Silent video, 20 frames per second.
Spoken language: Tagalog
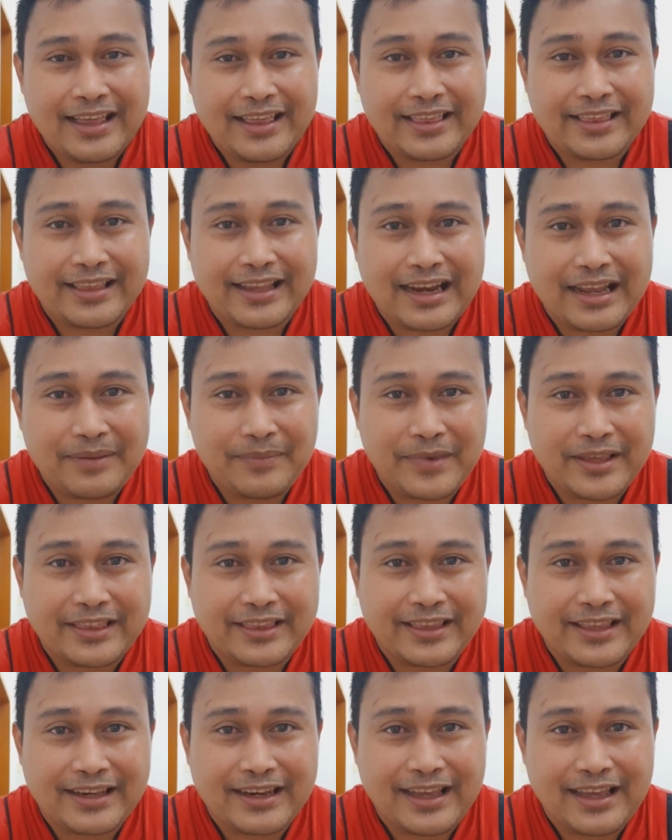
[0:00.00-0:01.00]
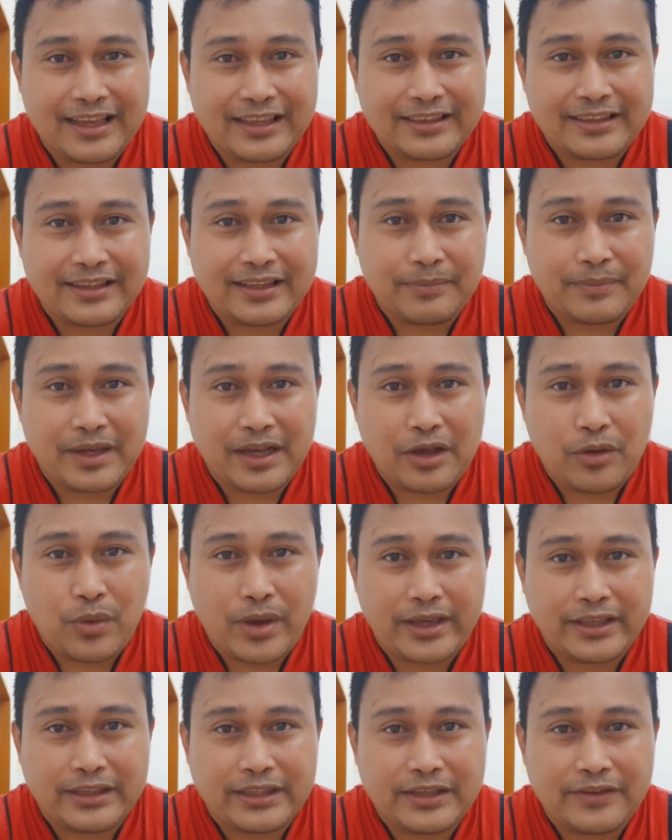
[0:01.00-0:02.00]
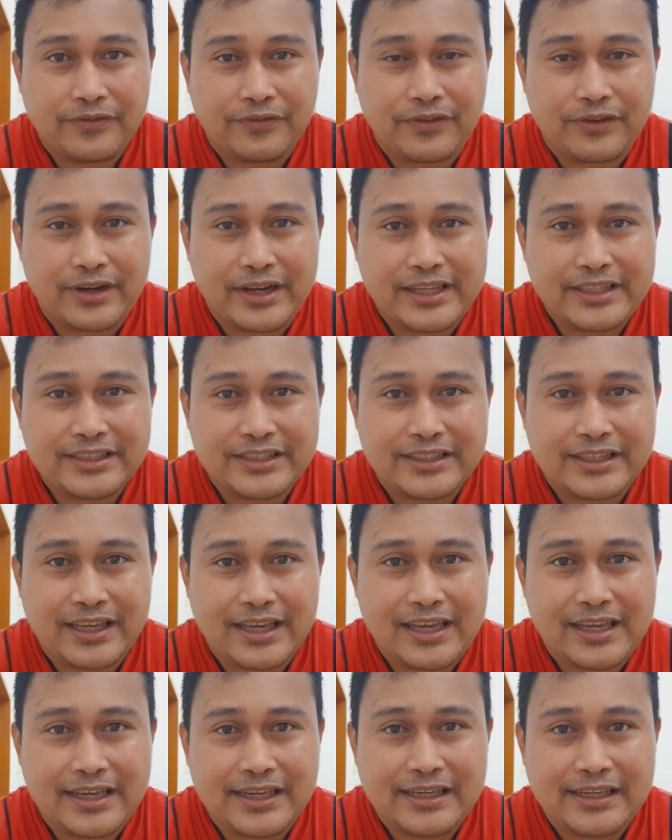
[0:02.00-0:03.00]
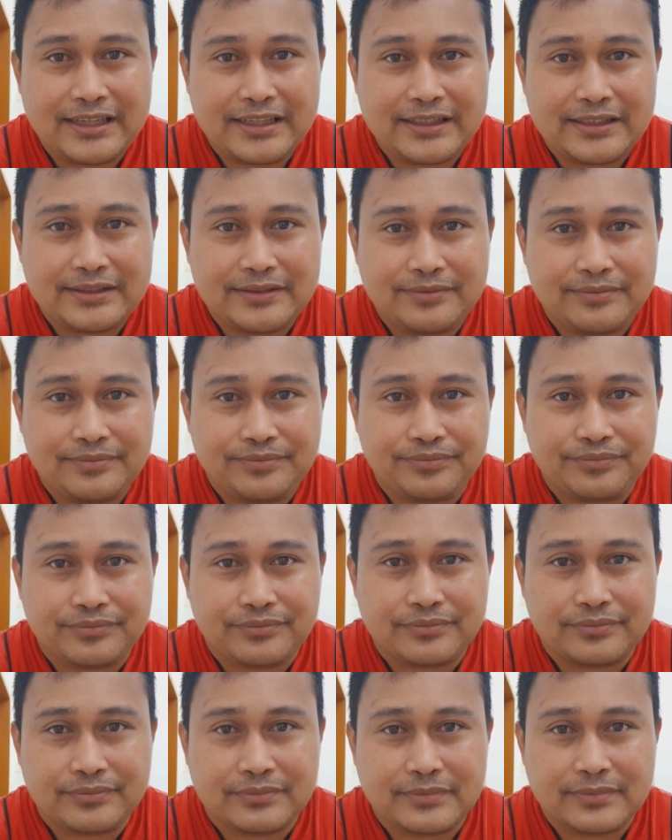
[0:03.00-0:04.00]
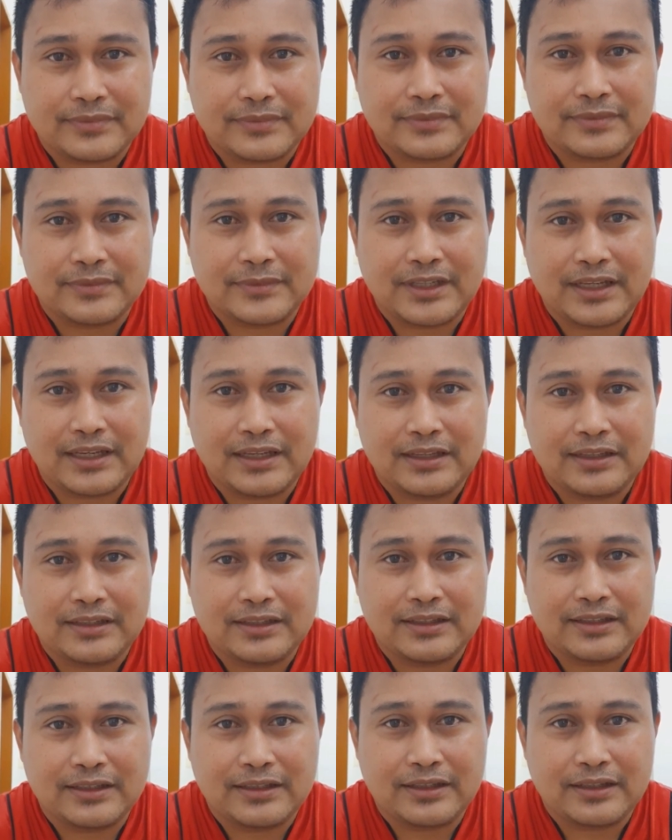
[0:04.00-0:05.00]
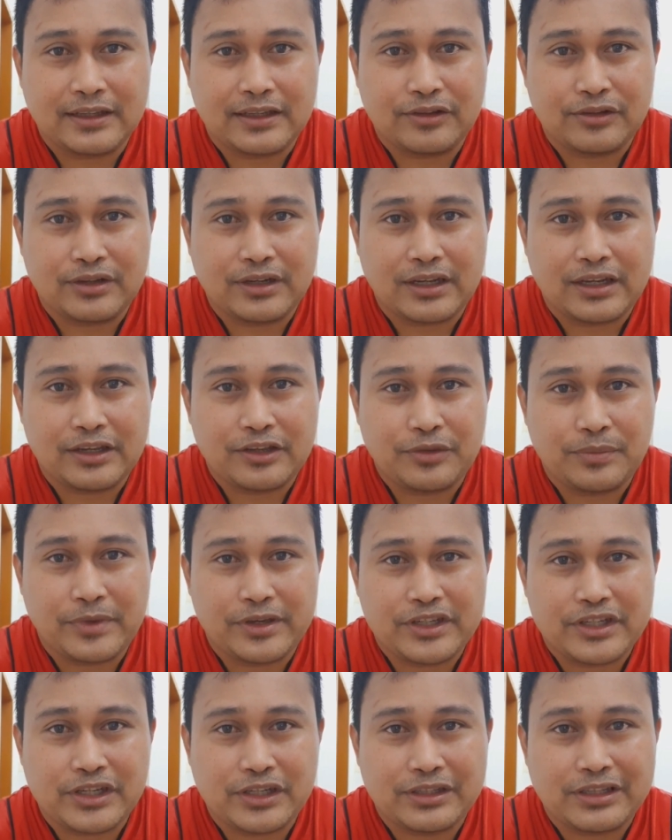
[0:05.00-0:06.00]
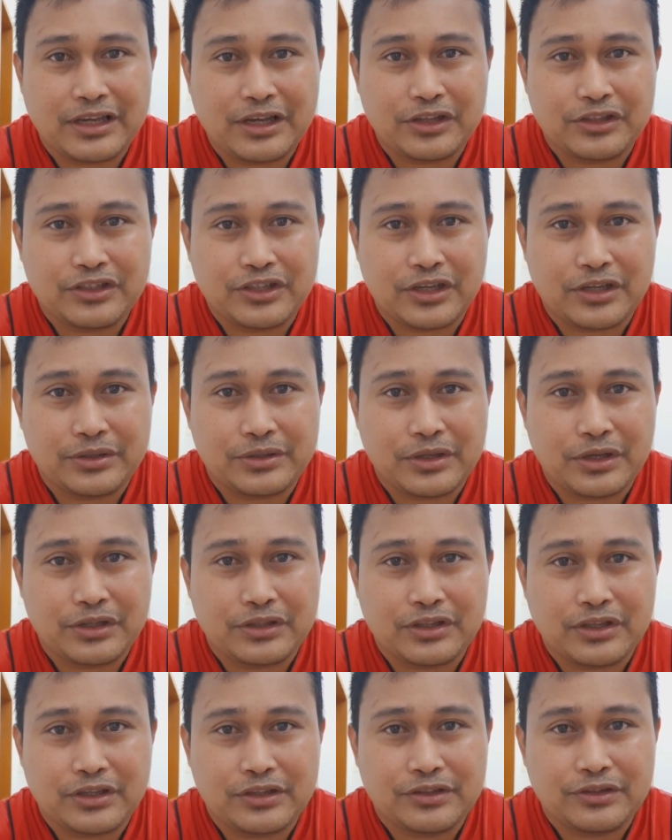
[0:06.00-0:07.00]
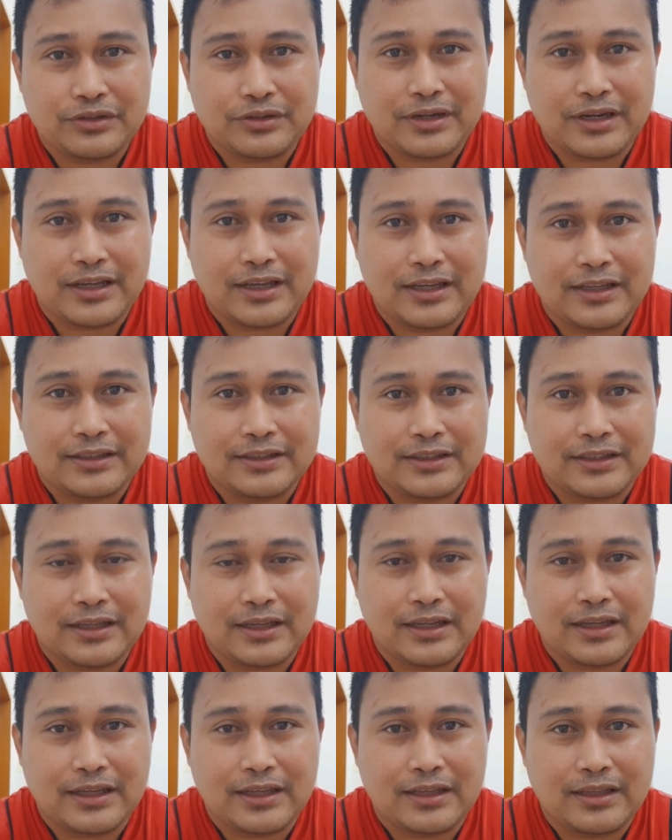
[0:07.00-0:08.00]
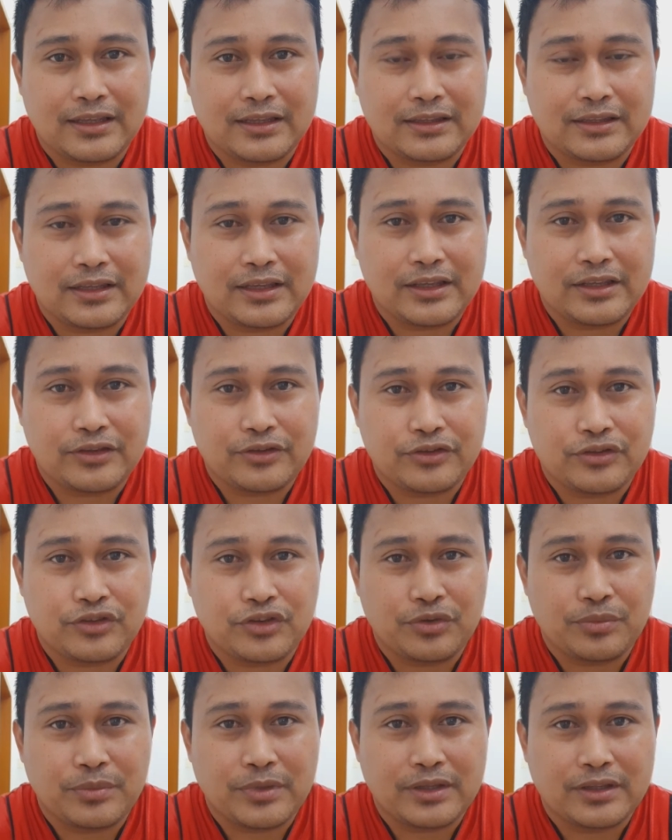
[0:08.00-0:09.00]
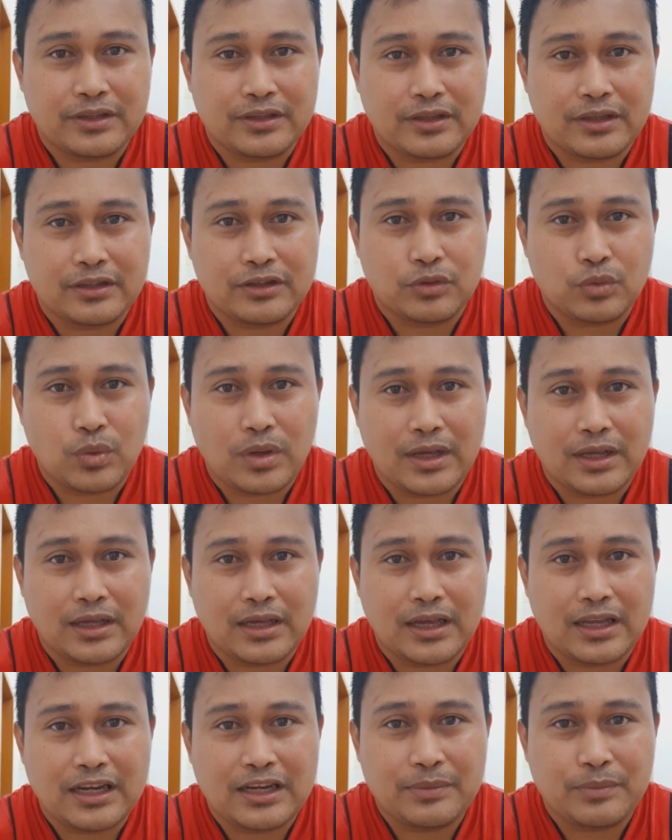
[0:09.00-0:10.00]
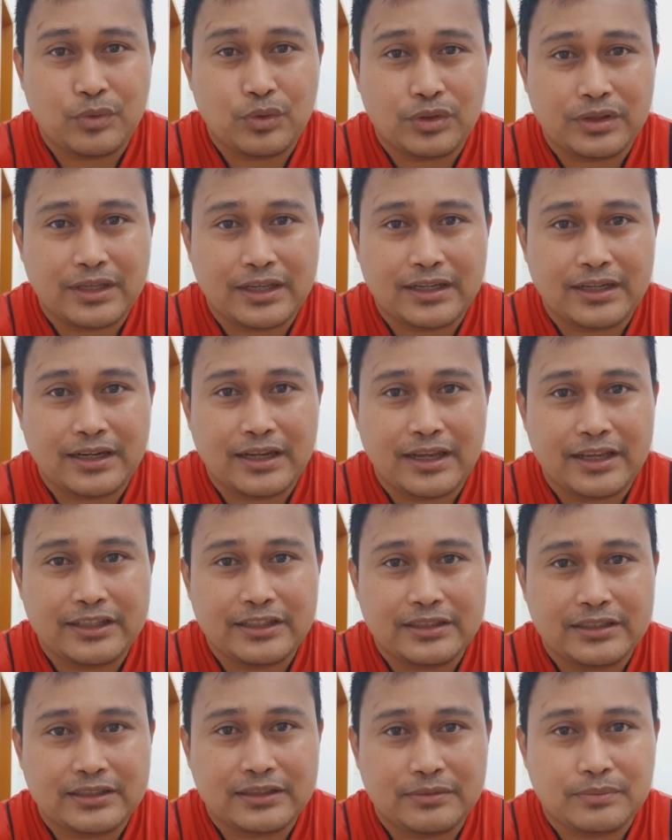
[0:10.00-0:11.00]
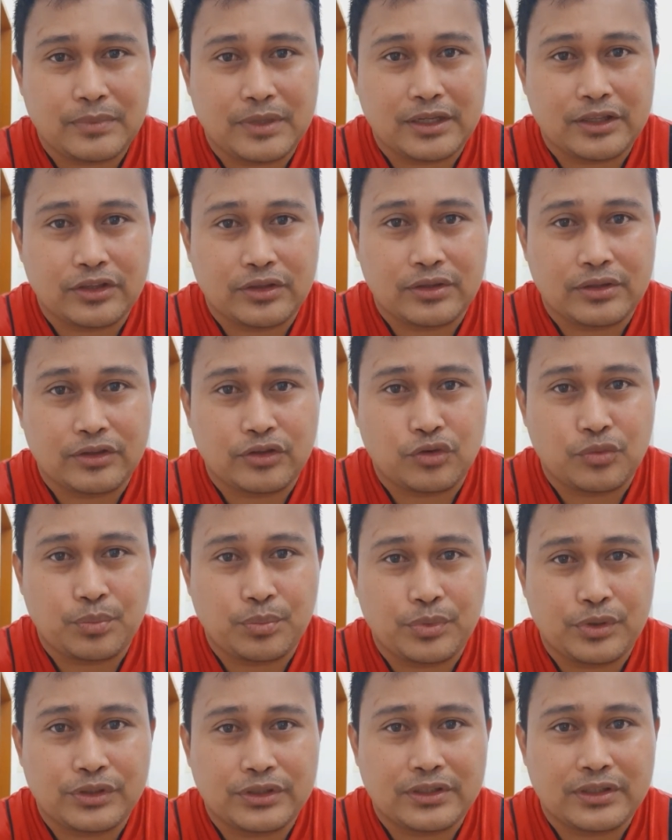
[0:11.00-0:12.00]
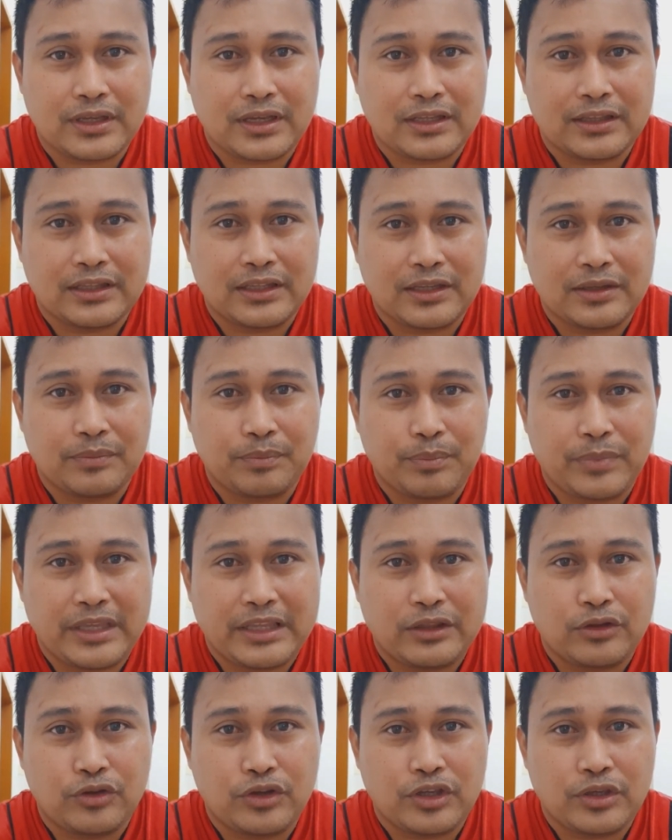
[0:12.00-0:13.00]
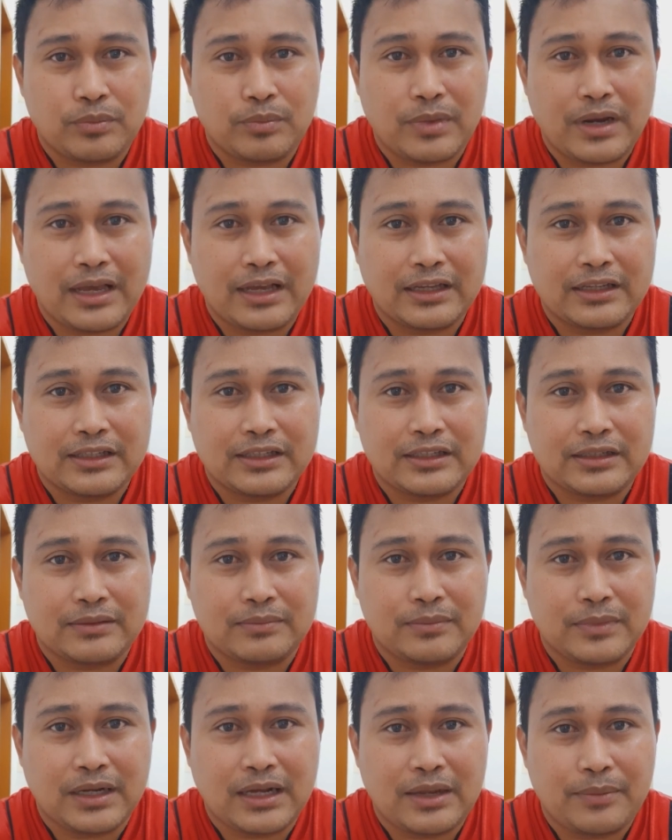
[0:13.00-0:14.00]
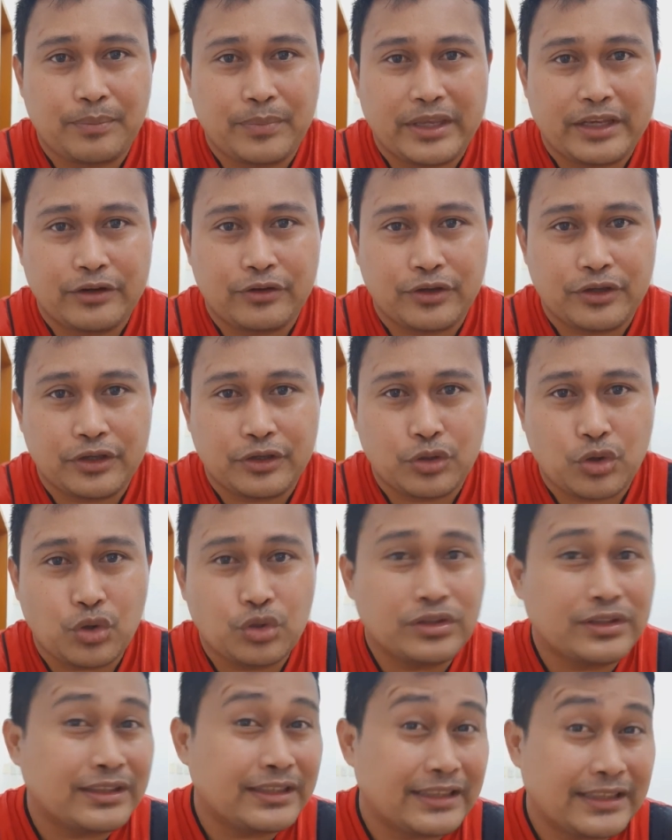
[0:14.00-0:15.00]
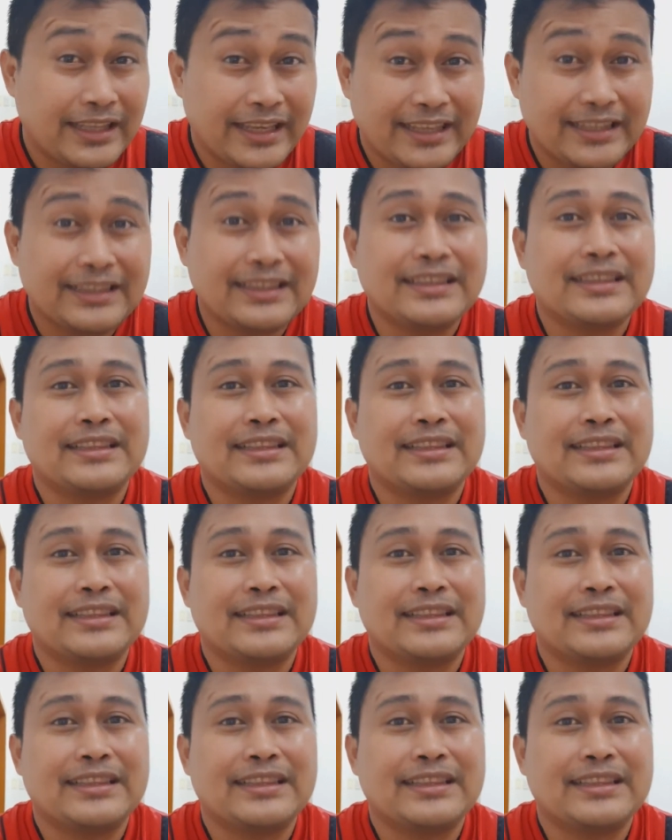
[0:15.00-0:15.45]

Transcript: Salamat sa lahat sa mga YT friends dyan. Yan. Hindi ko na kayo ma shout out, shout out sa inyong lahat. Uh, thank you so much. At huwag kalimutan guys, mag-support sa ating Pinoy vlogger, mga Pinoy content.